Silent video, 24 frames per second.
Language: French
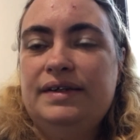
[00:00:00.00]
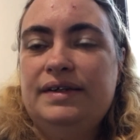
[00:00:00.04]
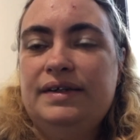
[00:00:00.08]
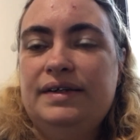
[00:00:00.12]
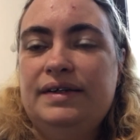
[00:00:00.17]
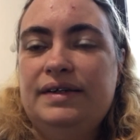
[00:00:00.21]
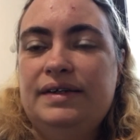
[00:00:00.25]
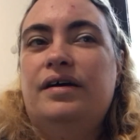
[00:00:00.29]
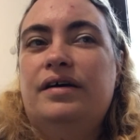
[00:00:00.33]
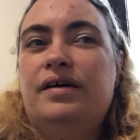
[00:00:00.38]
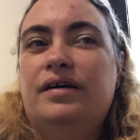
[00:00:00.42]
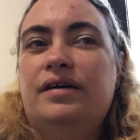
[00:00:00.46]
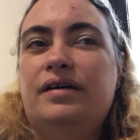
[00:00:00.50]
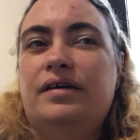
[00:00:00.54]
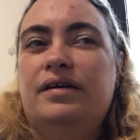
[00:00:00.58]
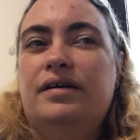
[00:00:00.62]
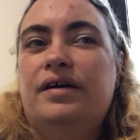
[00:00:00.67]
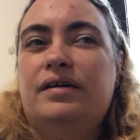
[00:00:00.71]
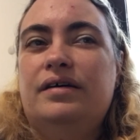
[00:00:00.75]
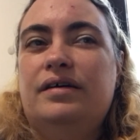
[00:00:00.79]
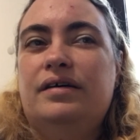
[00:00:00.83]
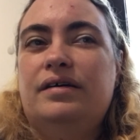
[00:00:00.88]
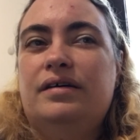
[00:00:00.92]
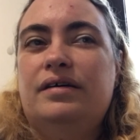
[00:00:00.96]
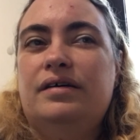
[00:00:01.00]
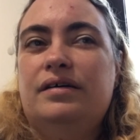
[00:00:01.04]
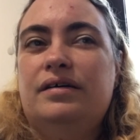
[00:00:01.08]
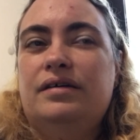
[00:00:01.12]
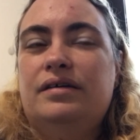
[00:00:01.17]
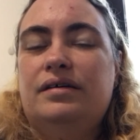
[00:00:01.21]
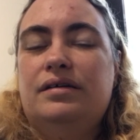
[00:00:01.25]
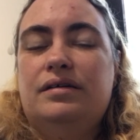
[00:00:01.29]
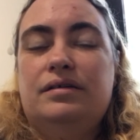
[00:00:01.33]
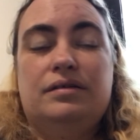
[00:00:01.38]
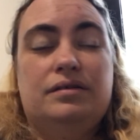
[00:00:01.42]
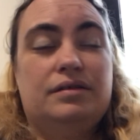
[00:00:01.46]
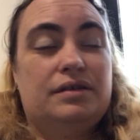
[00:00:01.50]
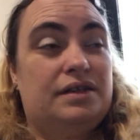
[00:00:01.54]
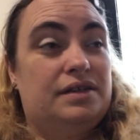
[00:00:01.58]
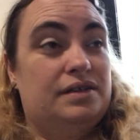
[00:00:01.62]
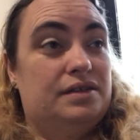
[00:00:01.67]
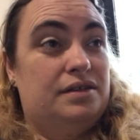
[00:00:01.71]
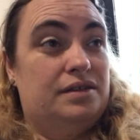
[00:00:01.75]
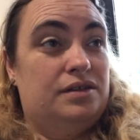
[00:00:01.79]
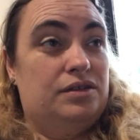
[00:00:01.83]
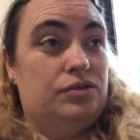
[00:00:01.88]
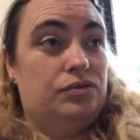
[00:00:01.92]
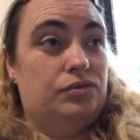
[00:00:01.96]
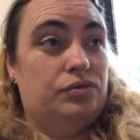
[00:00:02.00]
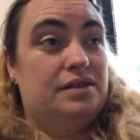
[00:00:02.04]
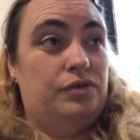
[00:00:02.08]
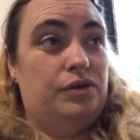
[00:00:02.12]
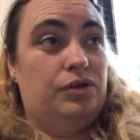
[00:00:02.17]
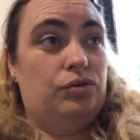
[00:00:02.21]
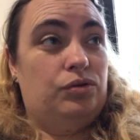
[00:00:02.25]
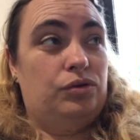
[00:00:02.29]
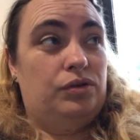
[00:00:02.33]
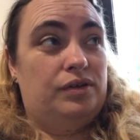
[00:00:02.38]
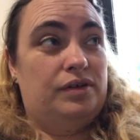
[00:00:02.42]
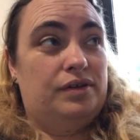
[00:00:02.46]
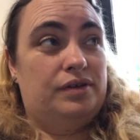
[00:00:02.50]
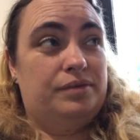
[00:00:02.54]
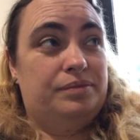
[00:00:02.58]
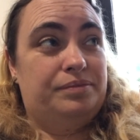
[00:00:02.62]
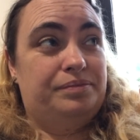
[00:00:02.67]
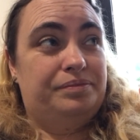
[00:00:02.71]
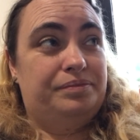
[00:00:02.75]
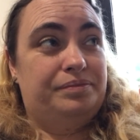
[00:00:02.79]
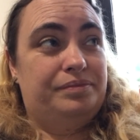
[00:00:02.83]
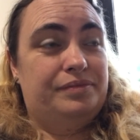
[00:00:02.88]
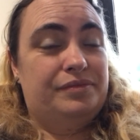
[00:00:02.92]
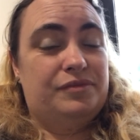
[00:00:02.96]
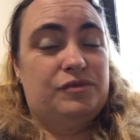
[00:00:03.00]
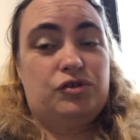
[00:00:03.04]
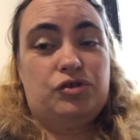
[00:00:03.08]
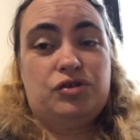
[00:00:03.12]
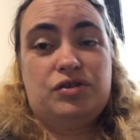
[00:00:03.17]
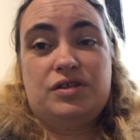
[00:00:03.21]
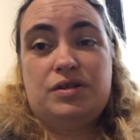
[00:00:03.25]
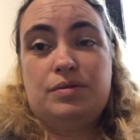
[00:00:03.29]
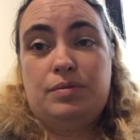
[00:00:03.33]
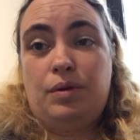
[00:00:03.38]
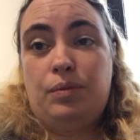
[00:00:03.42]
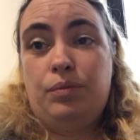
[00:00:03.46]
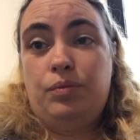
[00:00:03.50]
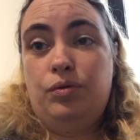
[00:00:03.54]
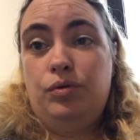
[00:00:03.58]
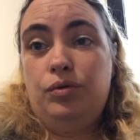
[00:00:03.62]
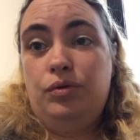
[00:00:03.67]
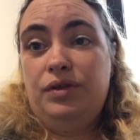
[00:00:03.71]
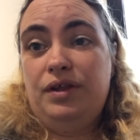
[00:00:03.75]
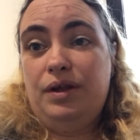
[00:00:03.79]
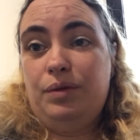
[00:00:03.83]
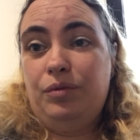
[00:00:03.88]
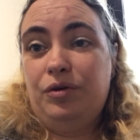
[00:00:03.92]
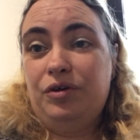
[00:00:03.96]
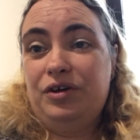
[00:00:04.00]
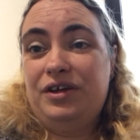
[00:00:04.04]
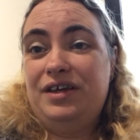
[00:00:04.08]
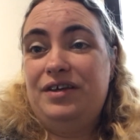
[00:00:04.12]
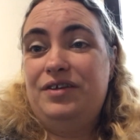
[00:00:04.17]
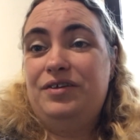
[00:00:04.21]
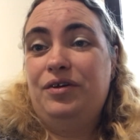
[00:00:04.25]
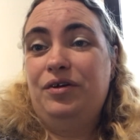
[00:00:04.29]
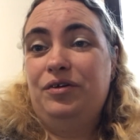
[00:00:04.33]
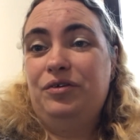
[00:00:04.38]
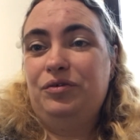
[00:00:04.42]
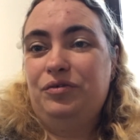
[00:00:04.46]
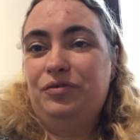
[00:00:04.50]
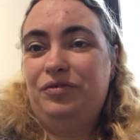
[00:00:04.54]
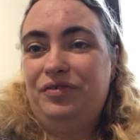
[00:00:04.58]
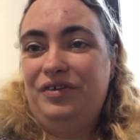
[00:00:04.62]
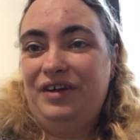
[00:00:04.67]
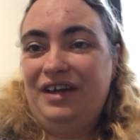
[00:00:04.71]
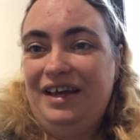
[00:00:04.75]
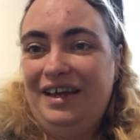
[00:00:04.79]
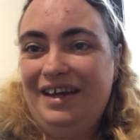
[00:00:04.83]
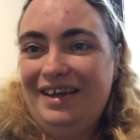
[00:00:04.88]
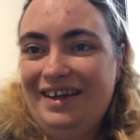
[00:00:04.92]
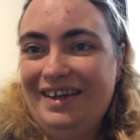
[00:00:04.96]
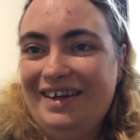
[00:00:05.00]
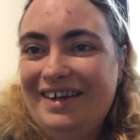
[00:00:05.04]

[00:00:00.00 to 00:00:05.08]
Euh, qu'est-ce qu'ils ont fait d'autre Je sais même plus tellement qu'ils en ont fait.